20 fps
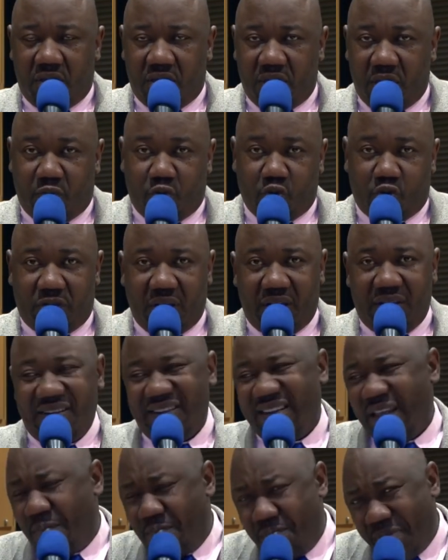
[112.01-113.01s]
de Bruxelles.
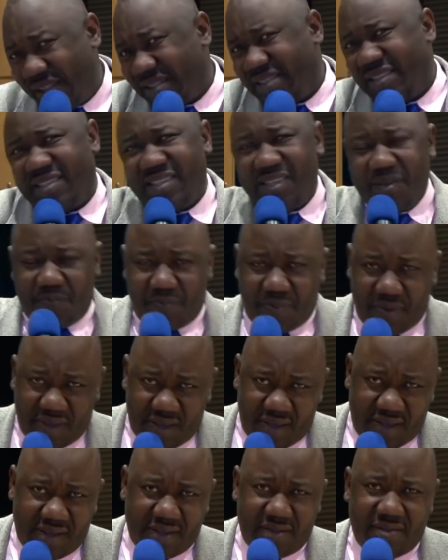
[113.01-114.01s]
Il a
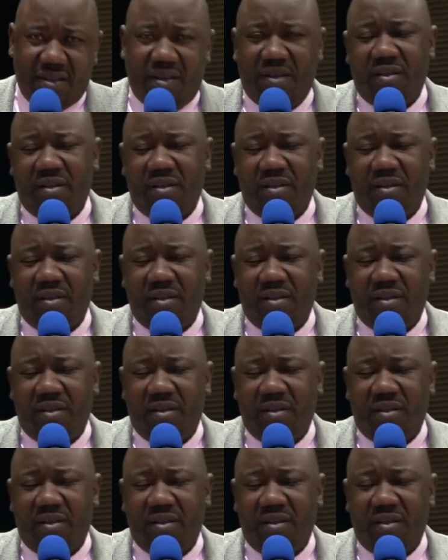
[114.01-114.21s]
participé